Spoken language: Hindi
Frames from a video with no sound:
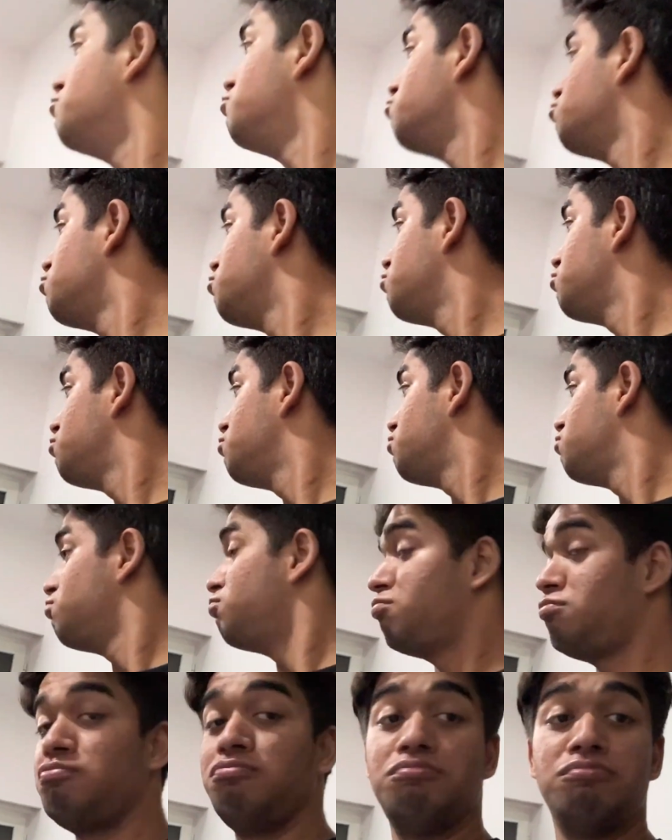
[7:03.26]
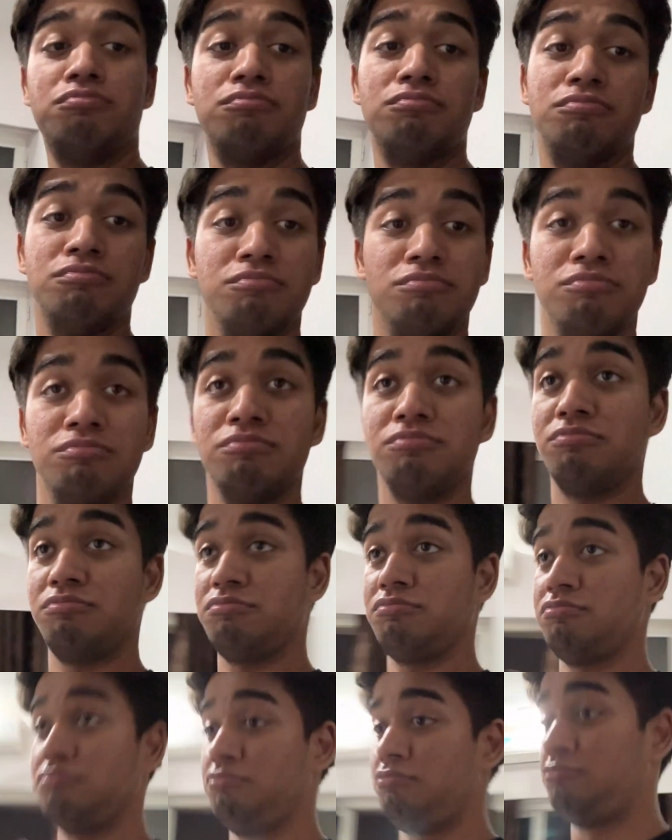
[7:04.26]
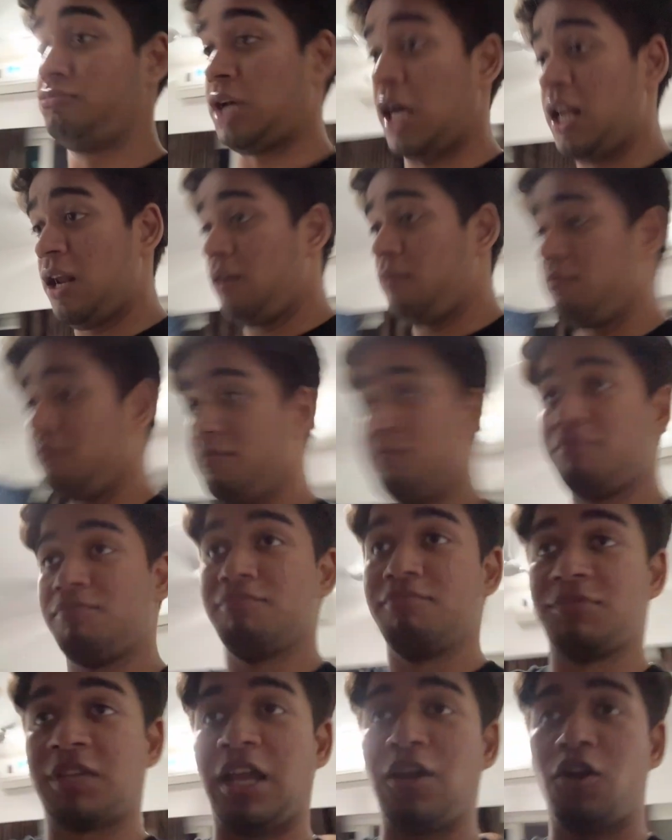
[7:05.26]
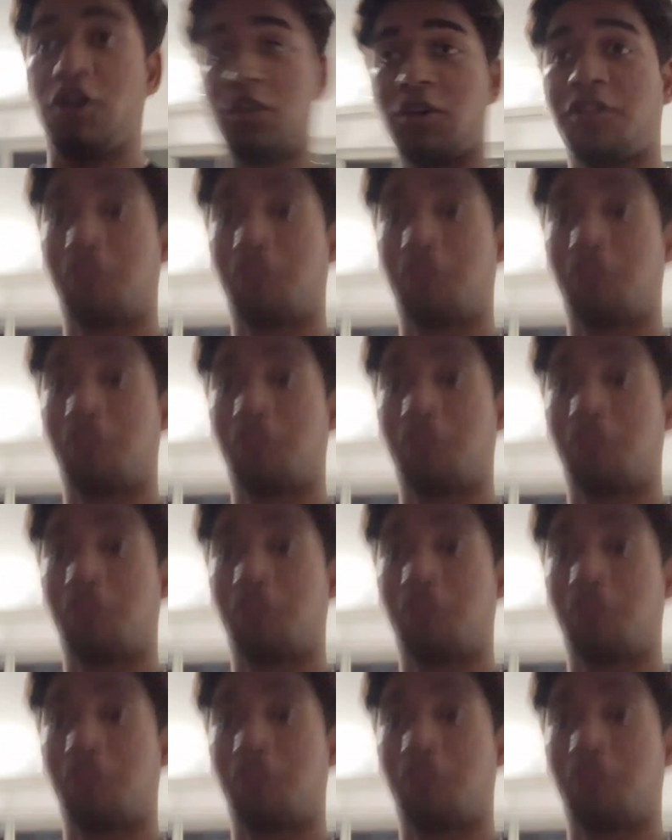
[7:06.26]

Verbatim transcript: हटा दिए हैं मेरे खाने ठीक है चल चल ऑटो